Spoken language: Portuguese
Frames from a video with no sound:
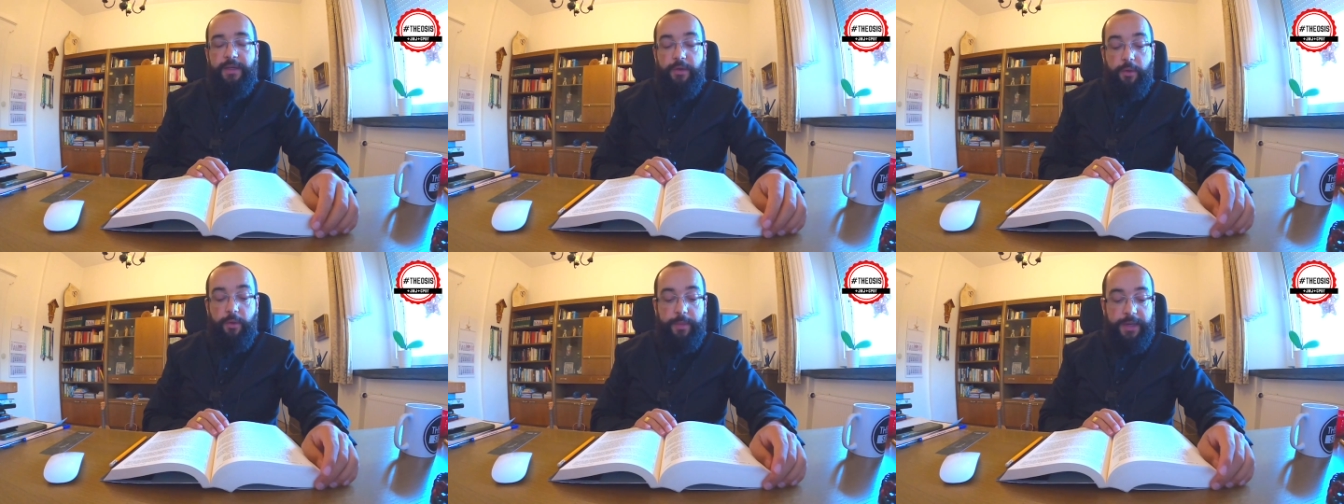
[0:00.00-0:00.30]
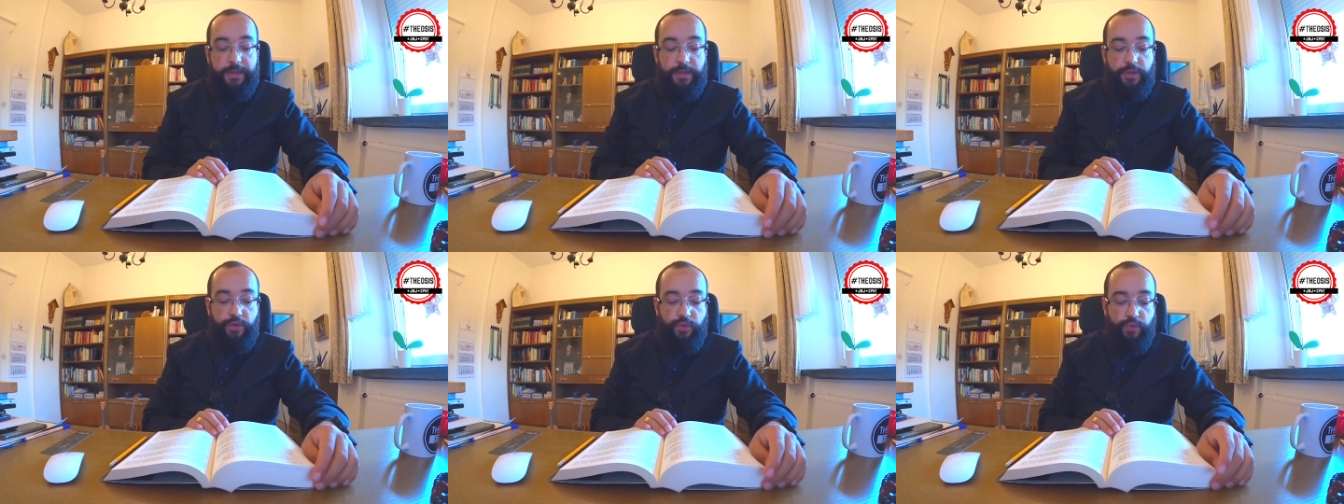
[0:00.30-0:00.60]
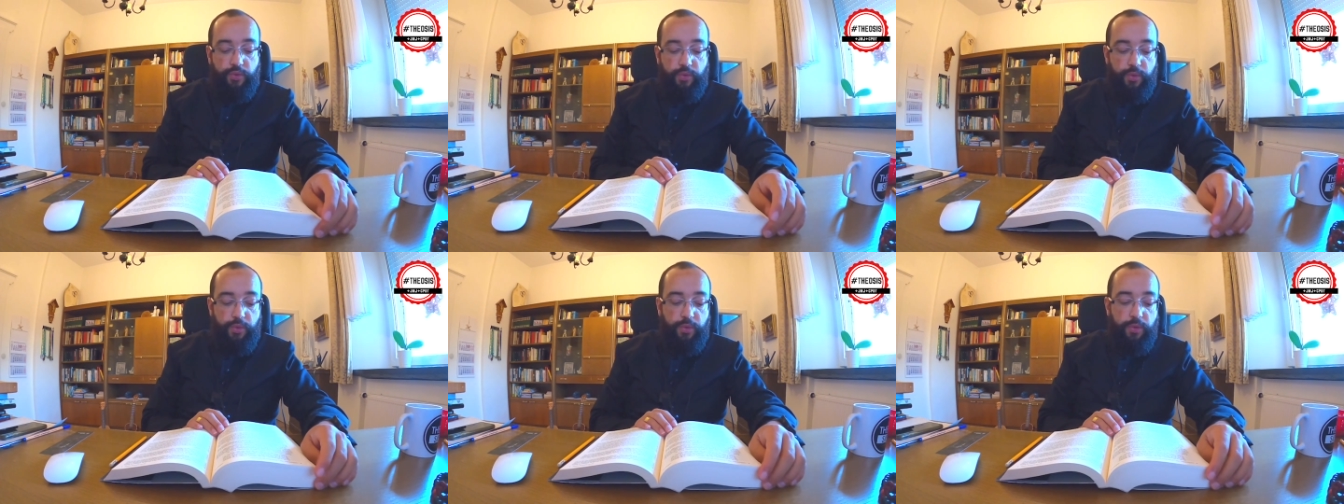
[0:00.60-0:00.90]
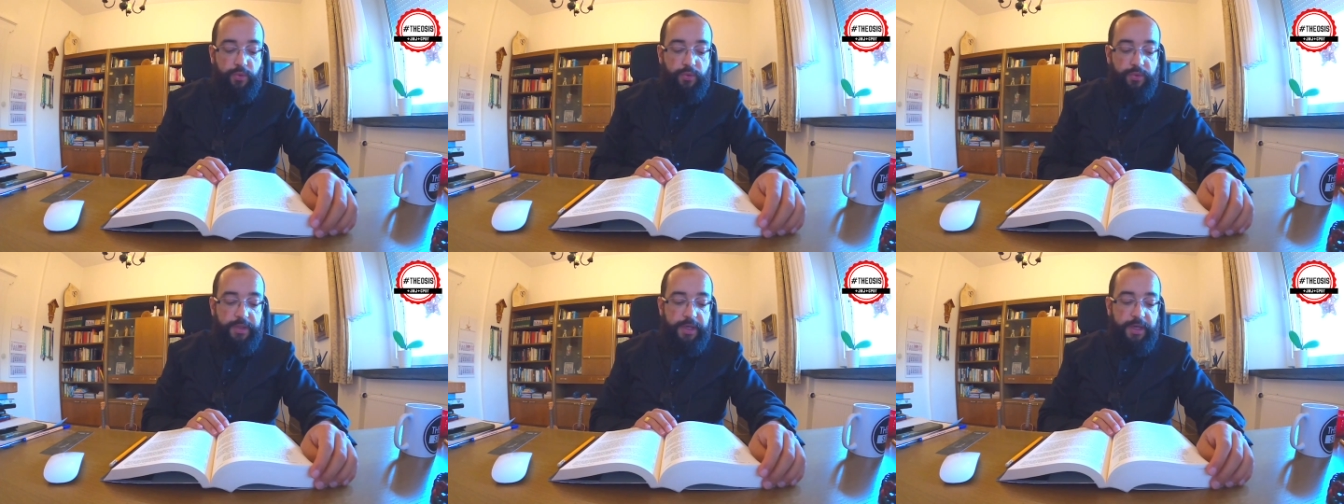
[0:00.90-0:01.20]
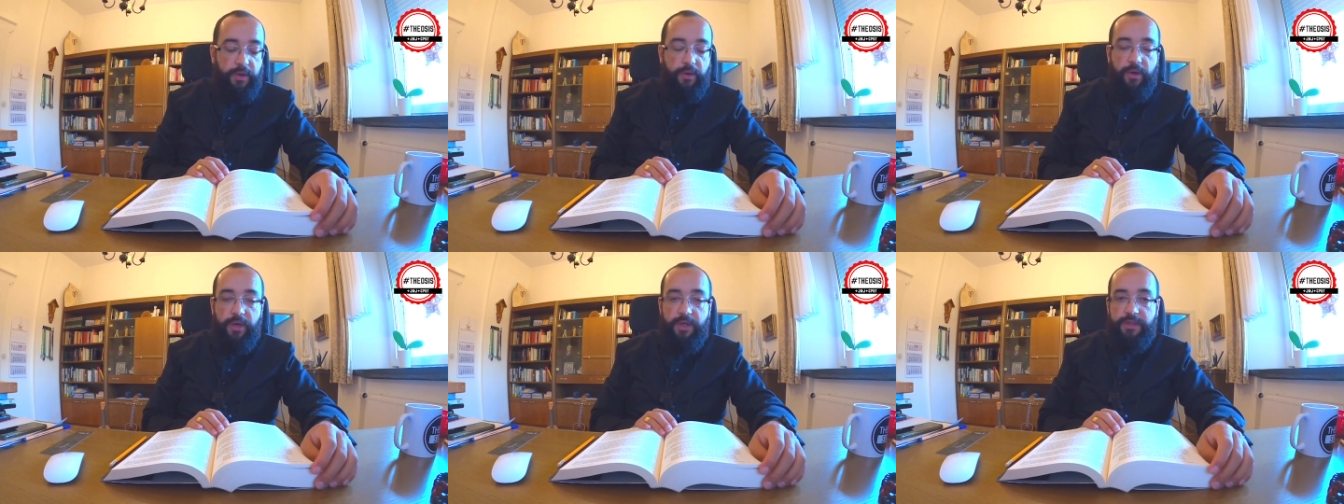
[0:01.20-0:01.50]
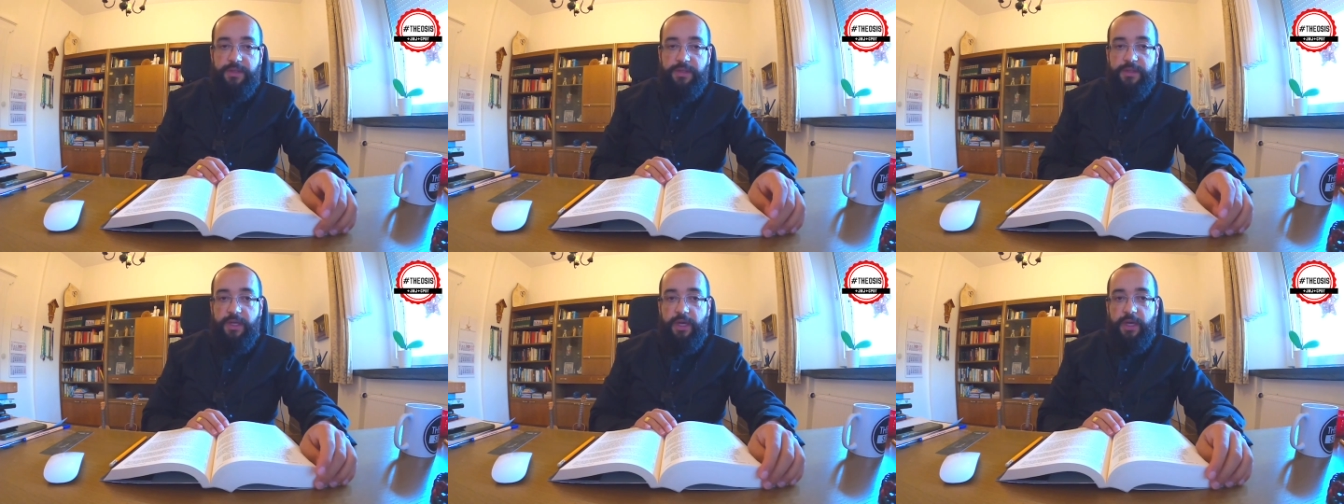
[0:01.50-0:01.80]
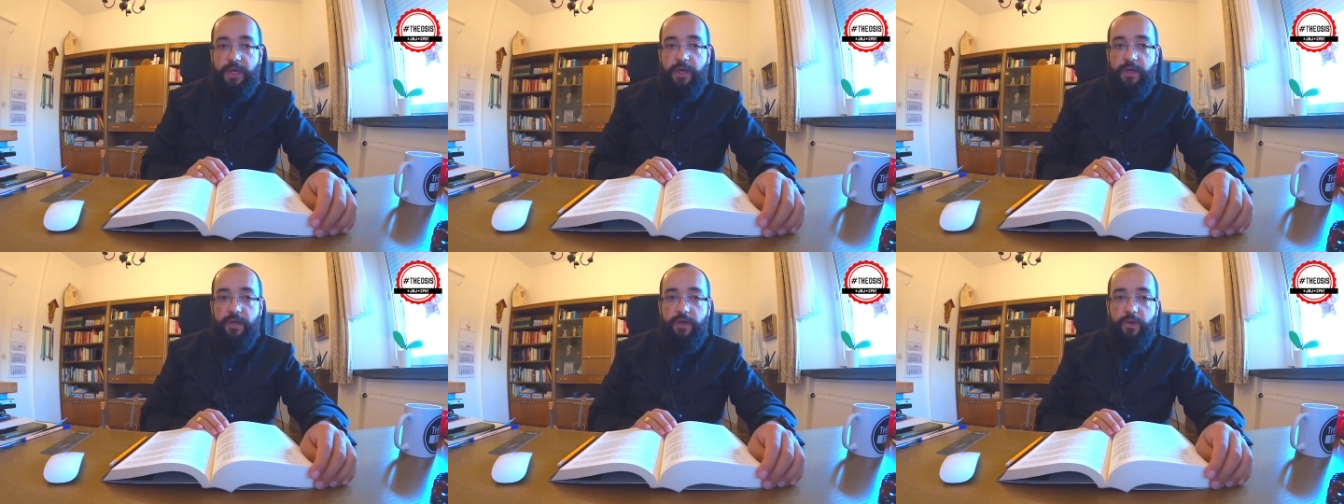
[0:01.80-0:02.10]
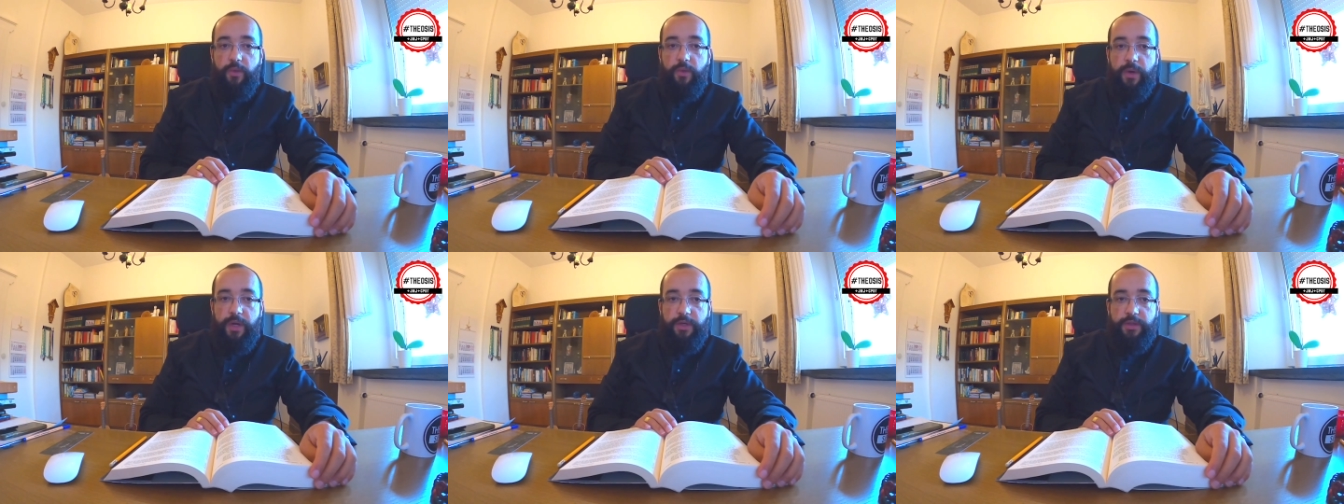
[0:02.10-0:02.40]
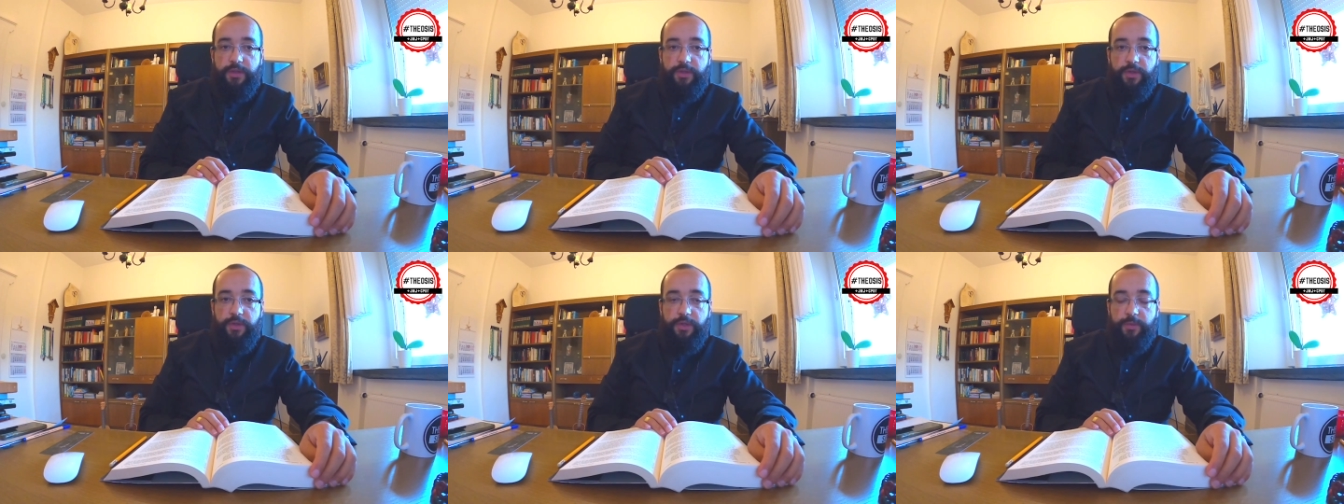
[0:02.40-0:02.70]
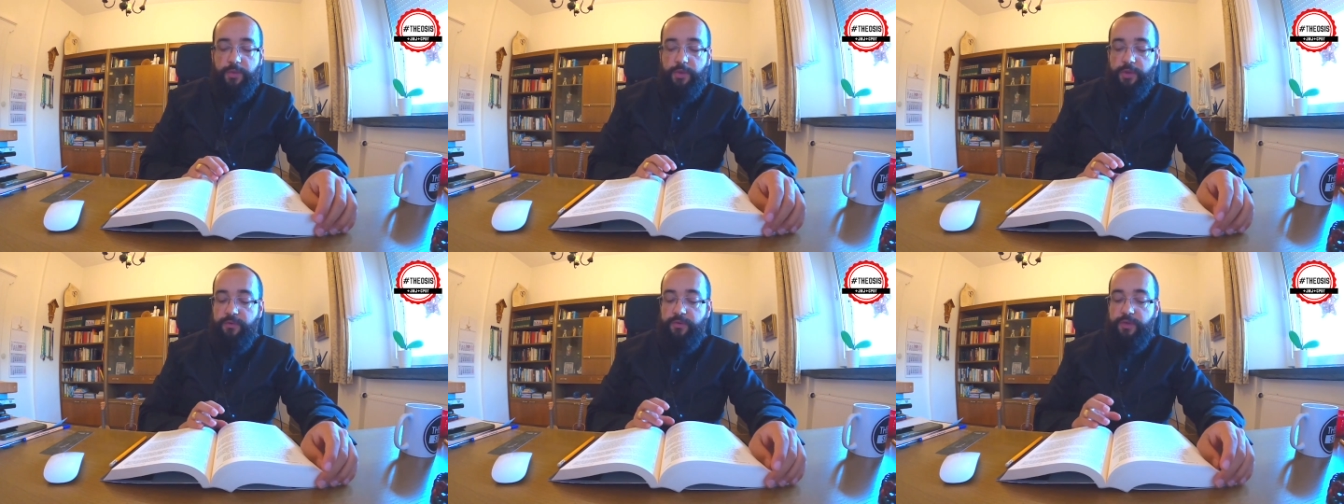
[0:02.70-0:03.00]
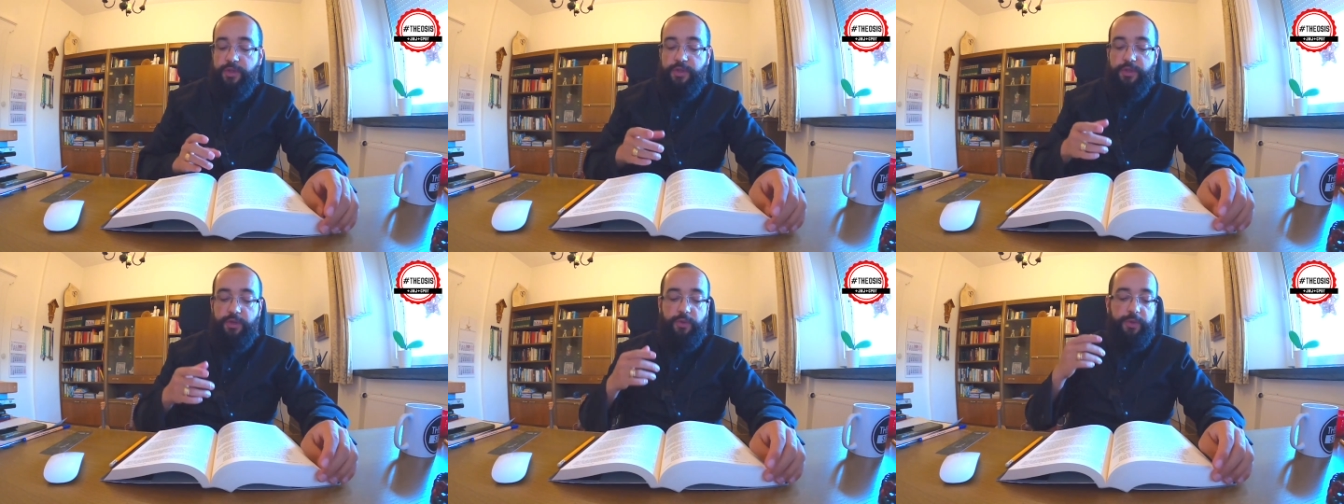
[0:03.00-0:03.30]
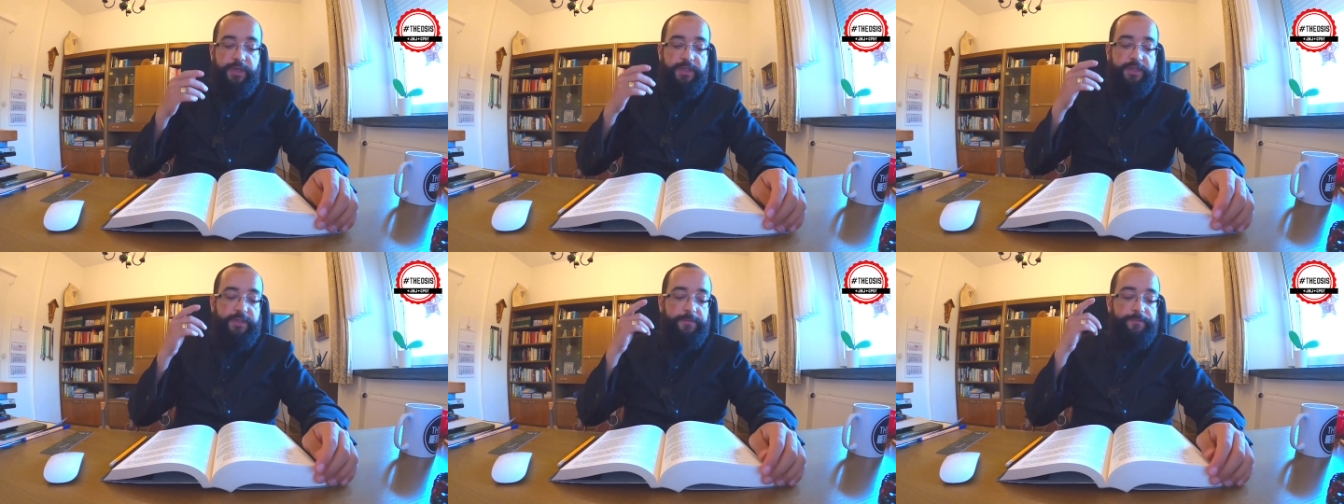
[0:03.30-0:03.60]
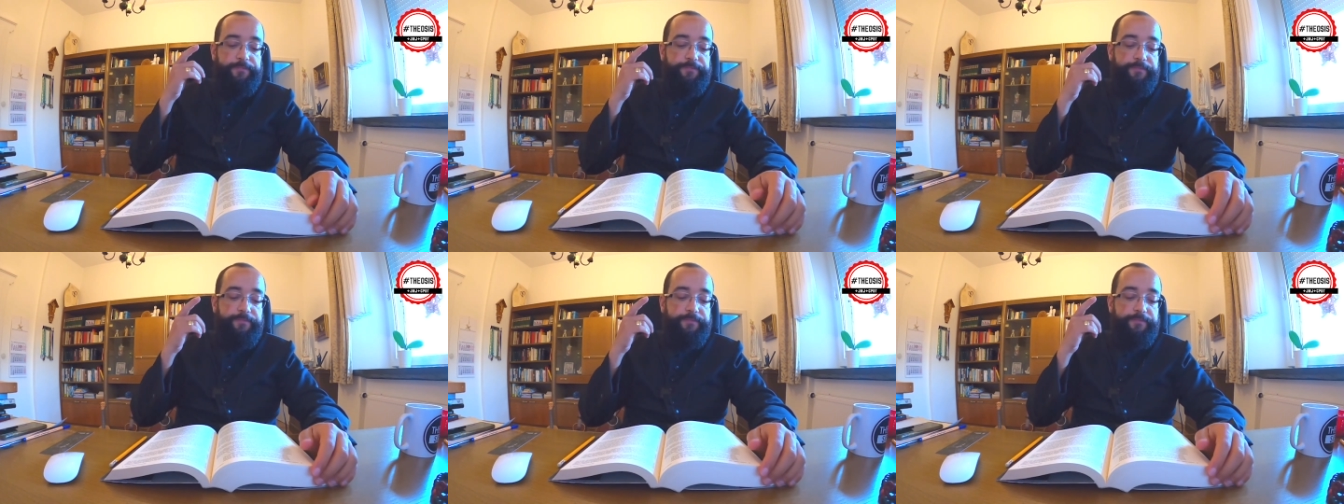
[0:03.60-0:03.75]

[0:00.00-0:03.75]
com o Padre Júlio, com o Teoses, no ano de 2022.